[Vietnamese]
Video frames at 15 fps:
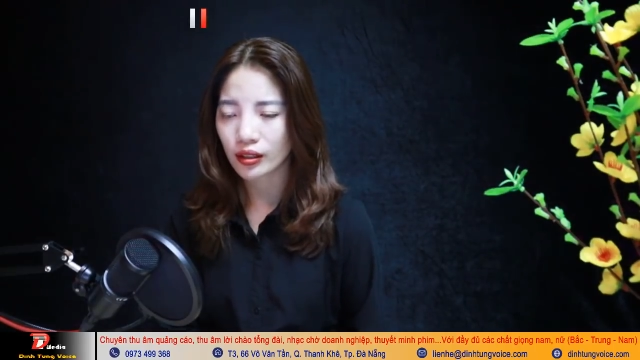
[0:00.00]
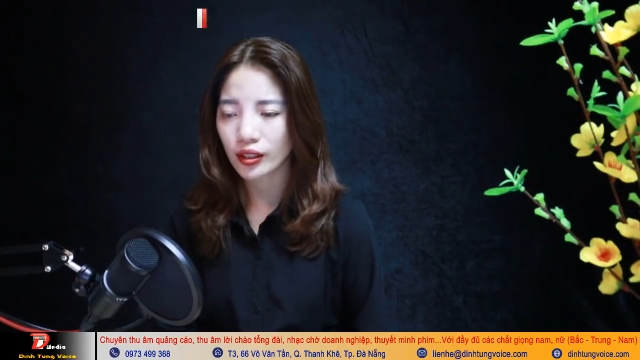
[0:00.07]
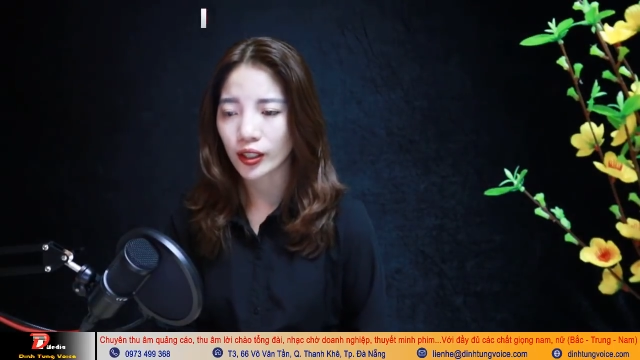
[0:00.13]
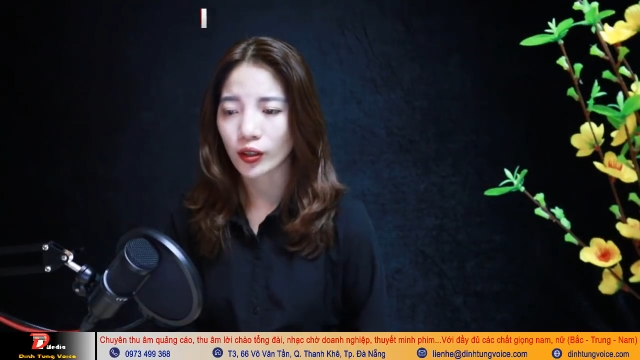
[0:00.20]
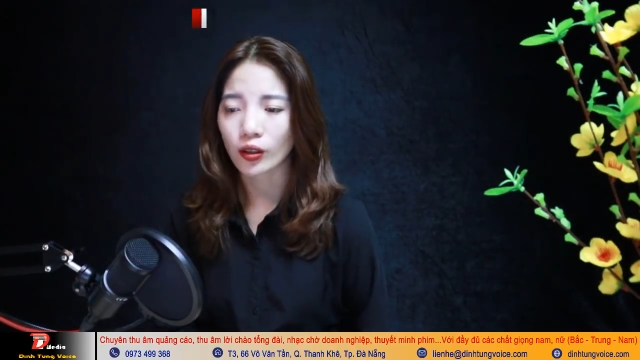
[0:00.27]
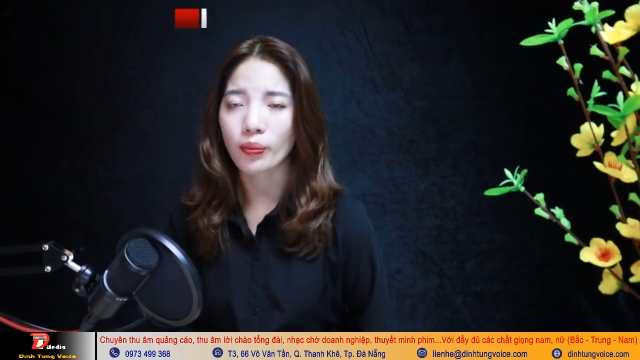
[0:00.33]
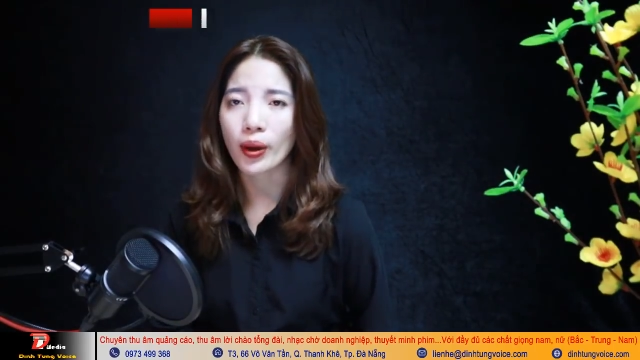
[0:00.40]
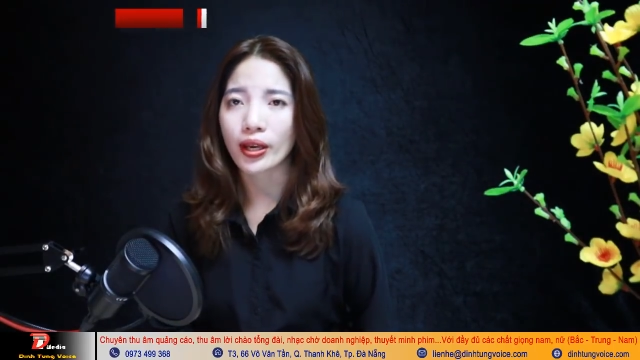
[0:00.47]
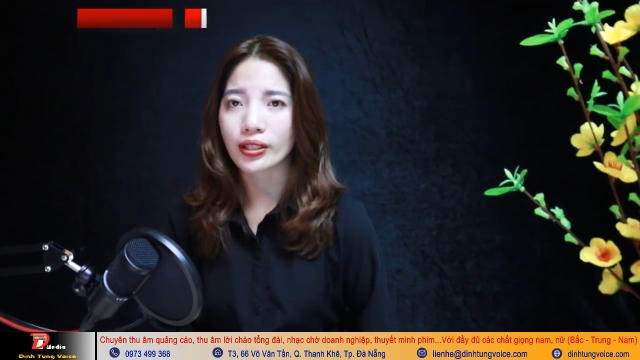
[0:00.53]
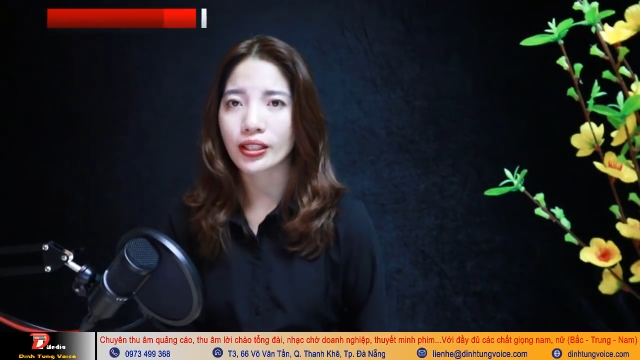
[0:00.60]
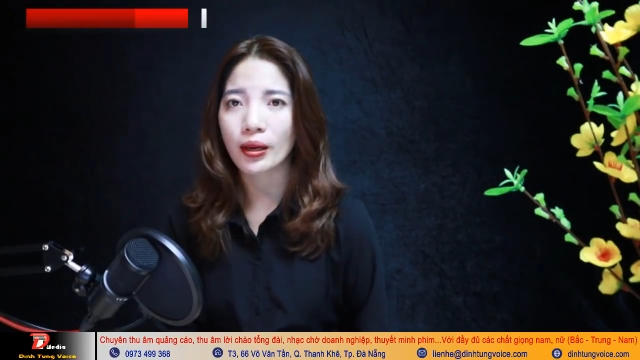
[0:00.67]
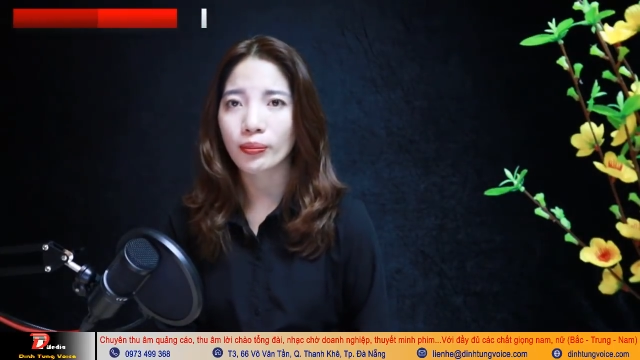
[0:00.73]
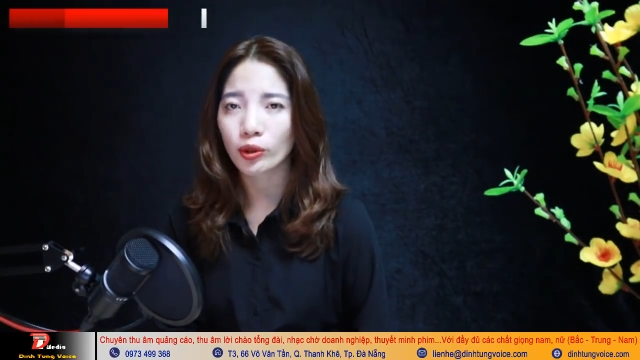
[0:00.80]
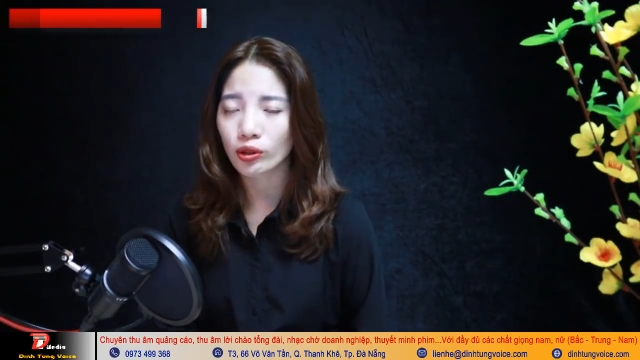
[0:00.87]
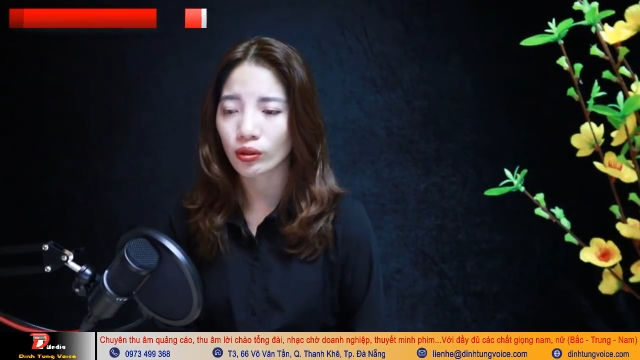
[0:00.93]
để con bé
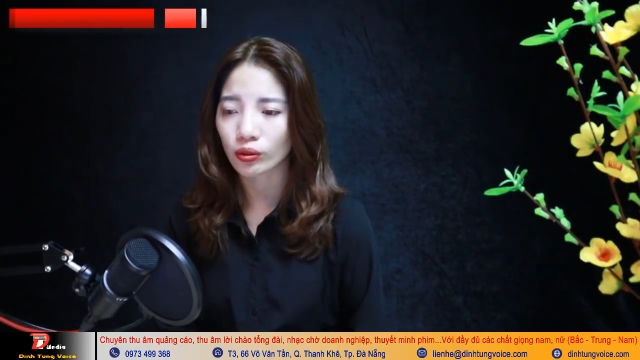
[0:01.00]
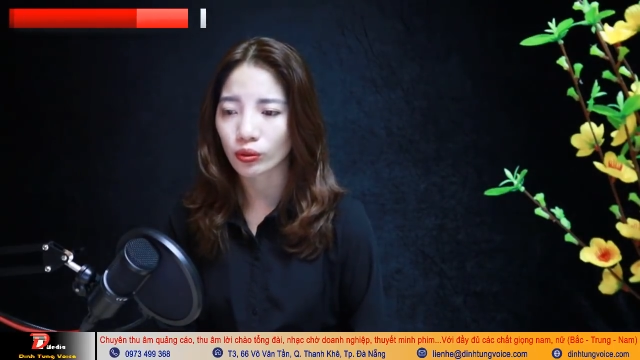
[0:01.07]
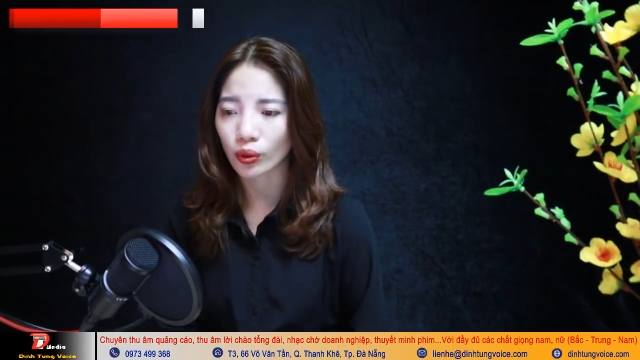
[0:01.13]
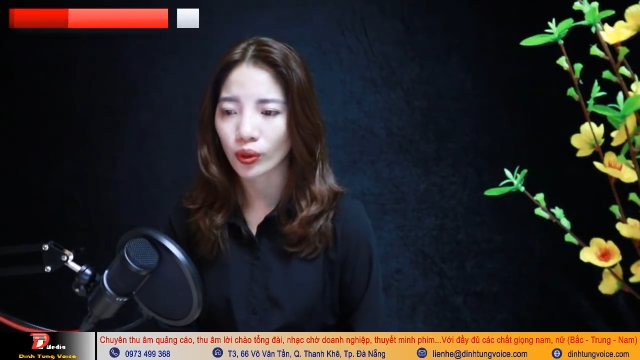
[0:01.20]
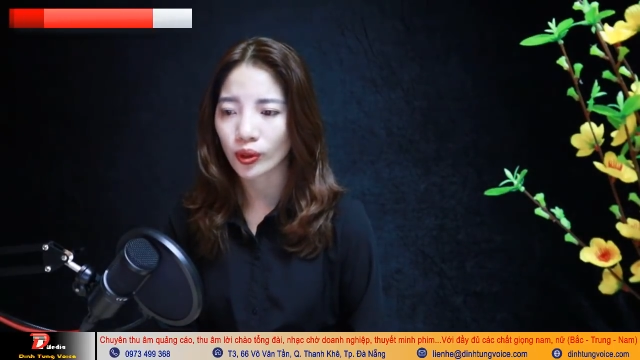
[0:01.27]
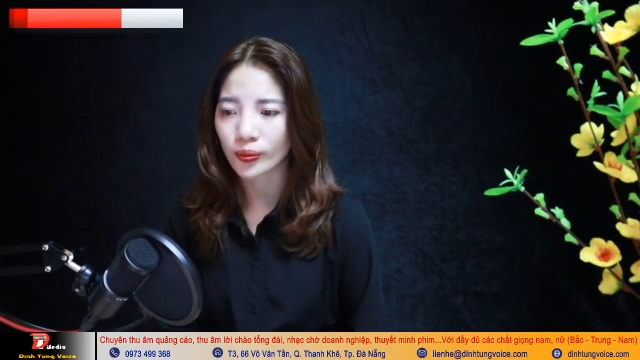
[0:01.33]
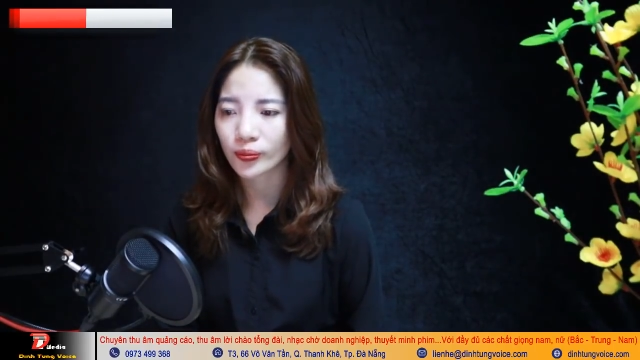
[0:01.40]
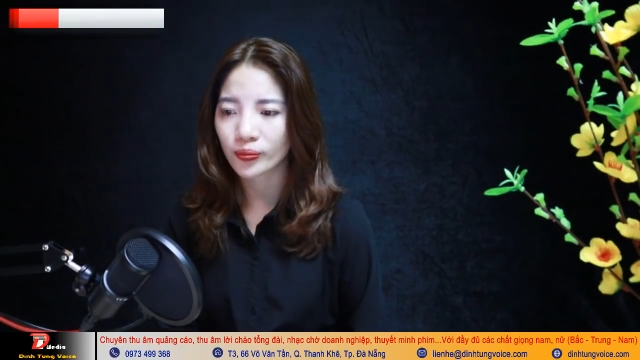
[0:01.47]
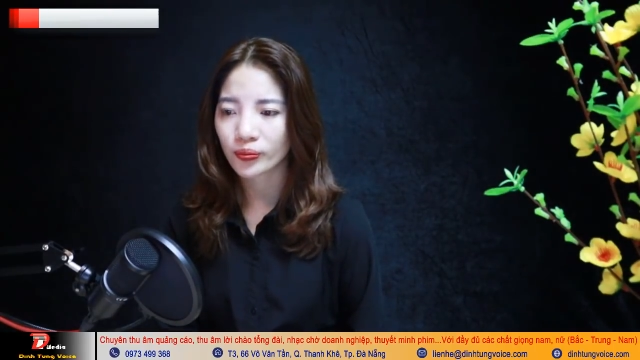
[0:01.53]
xem thường tôi.